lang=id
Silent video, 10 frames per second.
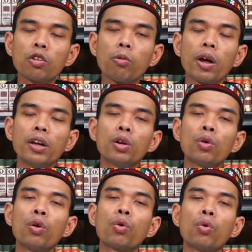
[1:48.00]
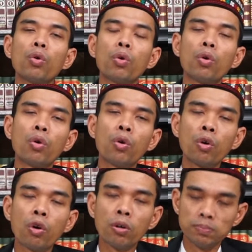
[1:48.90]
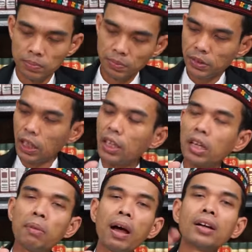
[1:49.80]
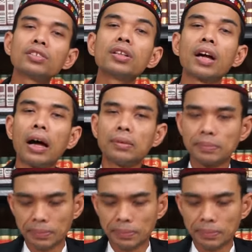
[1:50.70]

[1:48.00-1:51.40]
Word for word: لا إله yang kelima sedekah